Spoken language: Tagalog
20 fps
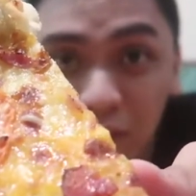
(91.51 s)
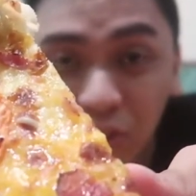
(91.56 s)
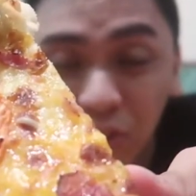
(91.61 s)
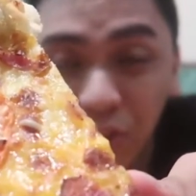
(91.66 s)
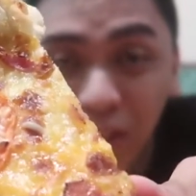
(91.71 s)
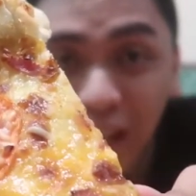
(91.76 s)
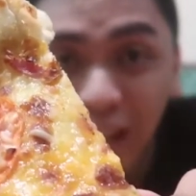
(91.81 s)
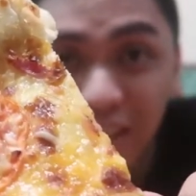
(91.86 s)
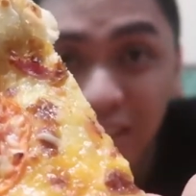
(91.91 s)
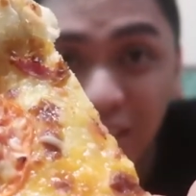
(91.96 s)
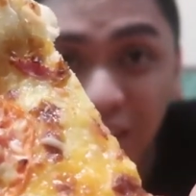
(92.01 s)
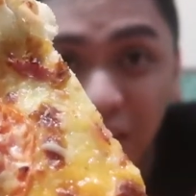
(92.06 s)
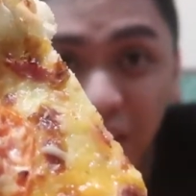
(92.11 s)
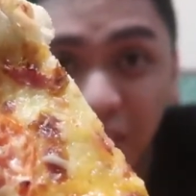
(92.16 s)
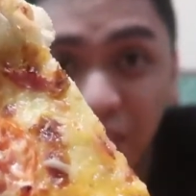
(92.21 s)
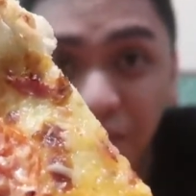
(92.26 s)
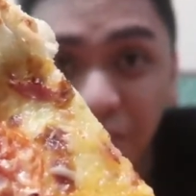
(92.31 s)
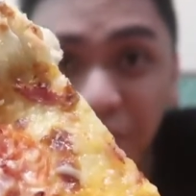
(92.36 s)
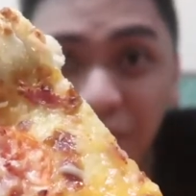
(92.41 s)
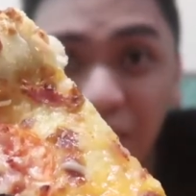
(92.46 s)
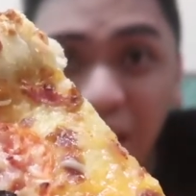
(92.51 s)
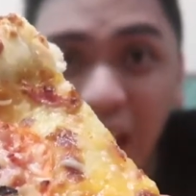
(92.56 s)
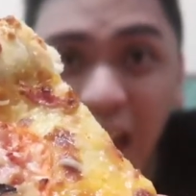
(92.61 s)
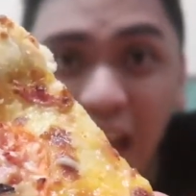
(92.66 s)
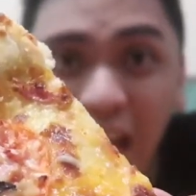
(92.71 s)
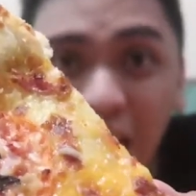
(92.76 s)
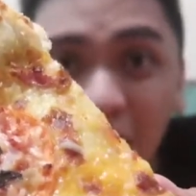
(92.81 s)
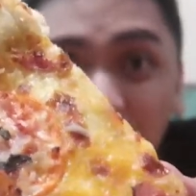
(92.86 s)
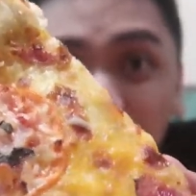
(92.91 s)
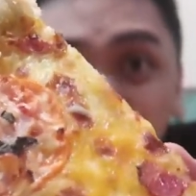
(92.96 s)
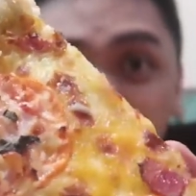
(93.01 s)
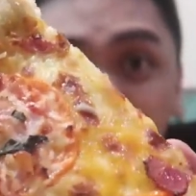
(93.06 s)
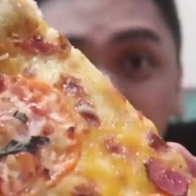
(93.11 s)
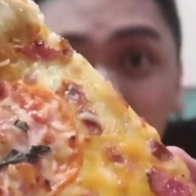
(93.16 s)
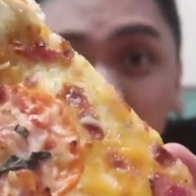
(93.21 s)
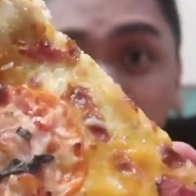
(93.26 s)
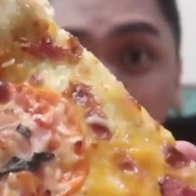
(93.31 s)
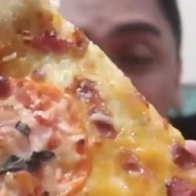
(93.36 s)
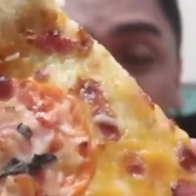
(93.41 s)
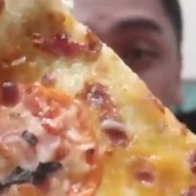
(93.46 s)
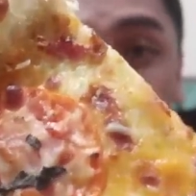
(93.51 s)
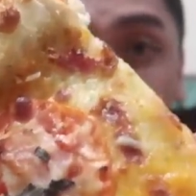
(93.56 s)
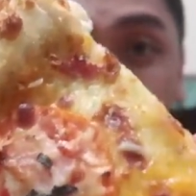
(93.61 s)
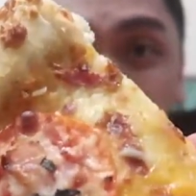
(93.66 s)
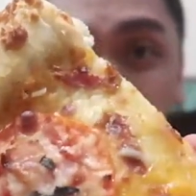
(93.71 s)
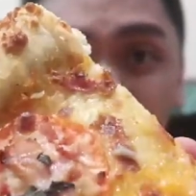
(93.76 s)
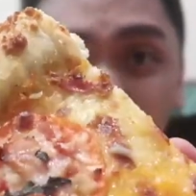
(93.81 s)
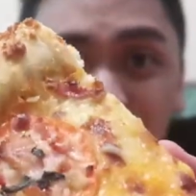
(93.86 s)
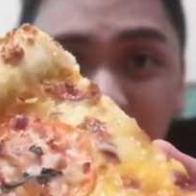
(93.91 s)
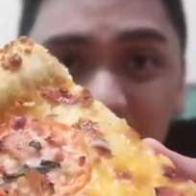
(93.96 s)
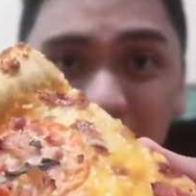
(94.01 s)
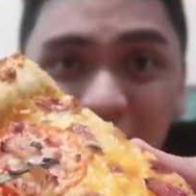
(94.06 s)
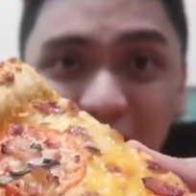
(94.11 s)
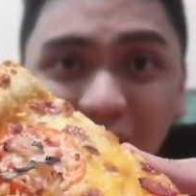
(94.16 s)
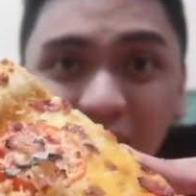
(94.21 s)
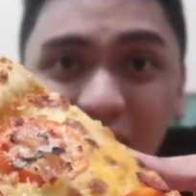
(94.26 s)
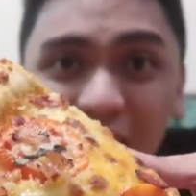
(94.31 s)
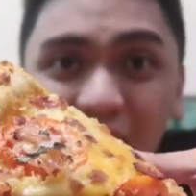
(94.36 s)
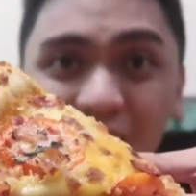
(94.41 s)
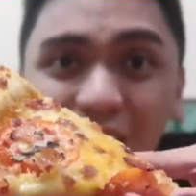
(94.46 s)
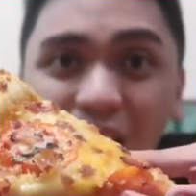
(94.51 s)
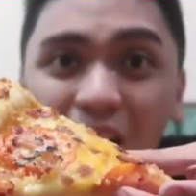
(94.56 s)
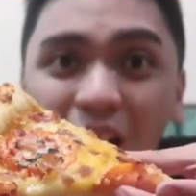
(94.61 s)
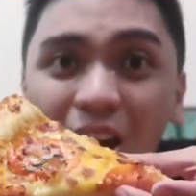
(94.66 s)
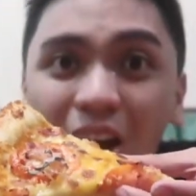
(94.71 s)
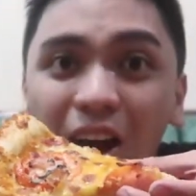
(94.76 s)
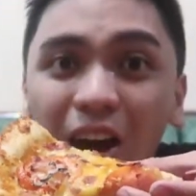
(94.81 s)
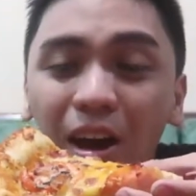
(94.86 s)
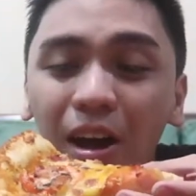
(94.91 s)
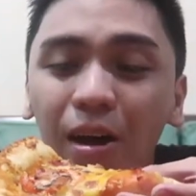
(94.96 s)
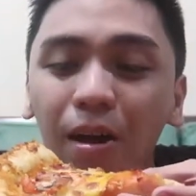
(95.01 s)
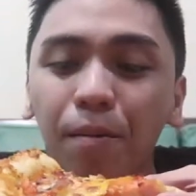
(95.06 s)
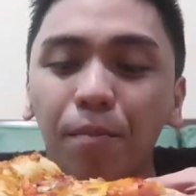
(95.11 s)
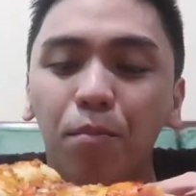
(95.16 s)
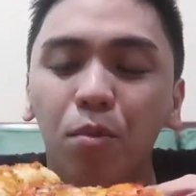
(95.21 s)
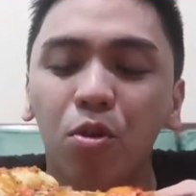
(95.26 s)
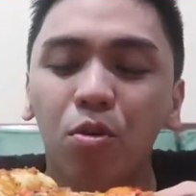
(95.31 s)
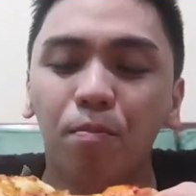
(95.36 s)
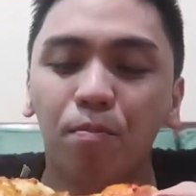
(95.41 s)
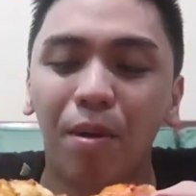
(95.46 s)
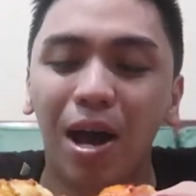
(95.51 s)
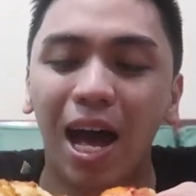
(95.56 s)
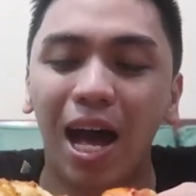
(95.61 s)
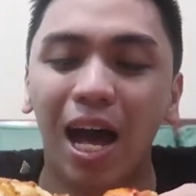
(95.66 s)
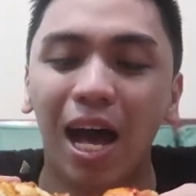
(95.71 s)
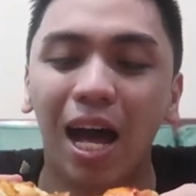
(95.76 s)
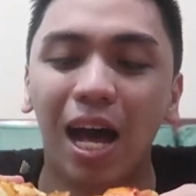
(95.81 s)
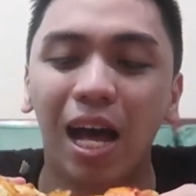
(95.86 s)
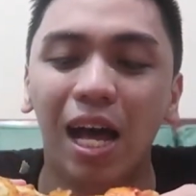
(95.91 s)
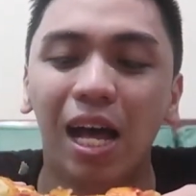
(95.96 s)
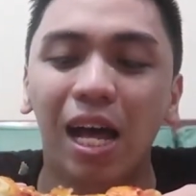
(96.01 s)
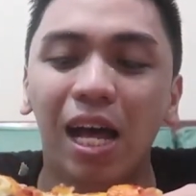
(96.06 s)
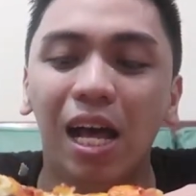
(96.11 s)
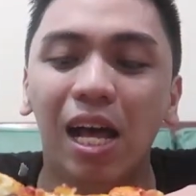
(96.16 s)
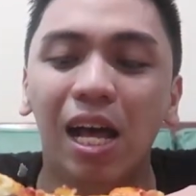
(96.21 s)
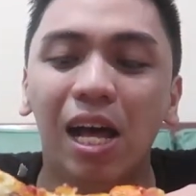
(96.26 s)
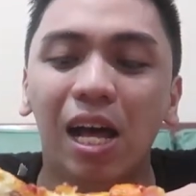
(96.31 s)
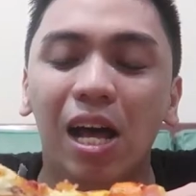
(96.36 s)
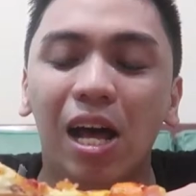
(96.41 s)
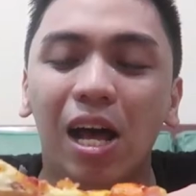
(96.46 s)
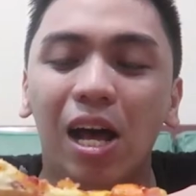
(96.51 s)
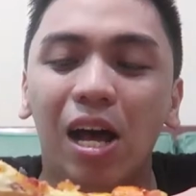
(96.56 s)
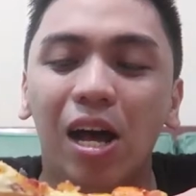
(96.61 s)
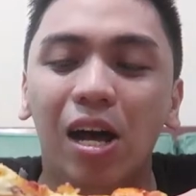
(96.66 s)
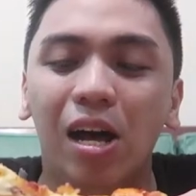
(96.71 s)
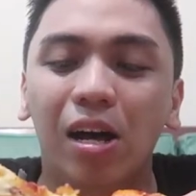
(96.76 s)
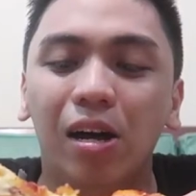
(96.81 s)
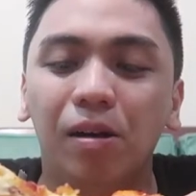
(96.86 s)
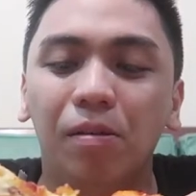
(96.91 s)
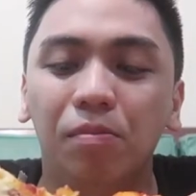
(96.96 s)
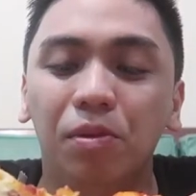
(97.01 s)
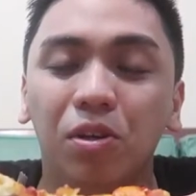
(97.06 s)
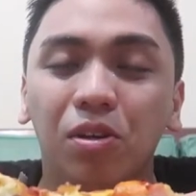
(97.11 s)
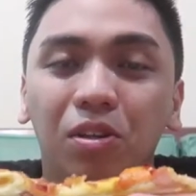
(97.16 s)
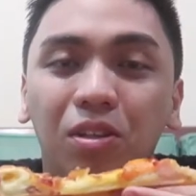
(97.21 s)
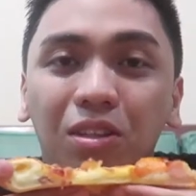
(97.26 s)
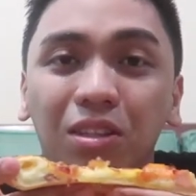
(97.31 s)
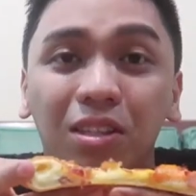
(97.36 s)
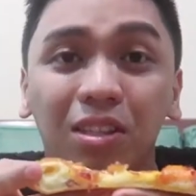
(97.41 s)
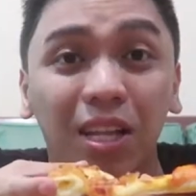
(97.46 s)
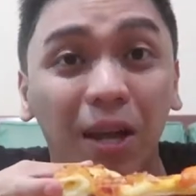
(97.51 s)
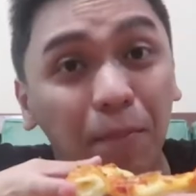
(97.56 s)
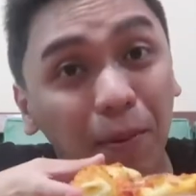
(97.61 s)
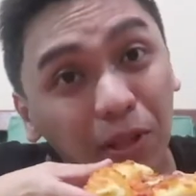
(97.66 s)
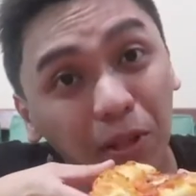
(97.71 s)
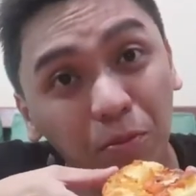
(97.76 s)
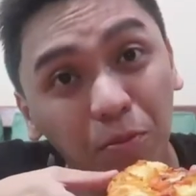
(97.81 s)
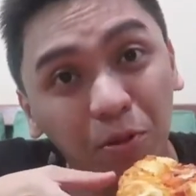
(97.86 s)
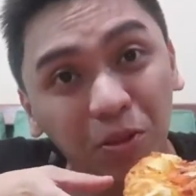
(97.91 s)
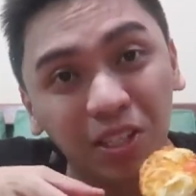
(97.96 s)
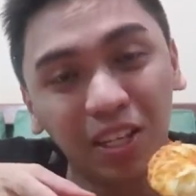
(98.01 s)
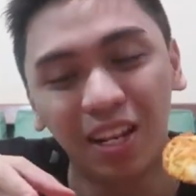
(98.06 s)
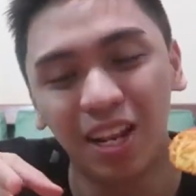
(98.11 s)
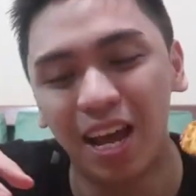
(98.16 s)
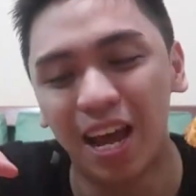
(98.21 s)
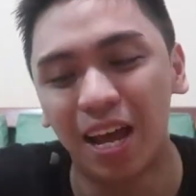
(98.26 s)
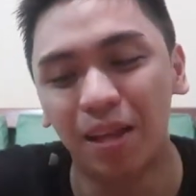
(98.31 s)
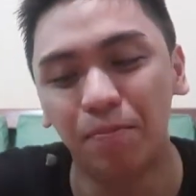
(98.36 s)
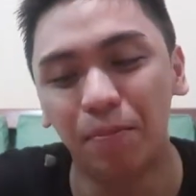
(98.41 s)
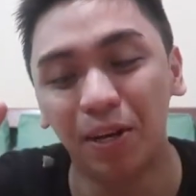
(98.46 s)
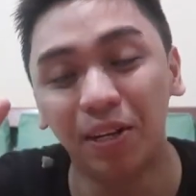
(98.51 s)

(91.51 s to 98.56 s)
So guys, if I if we're eating um, mukbang, um, yon, dapat ubusin lahat.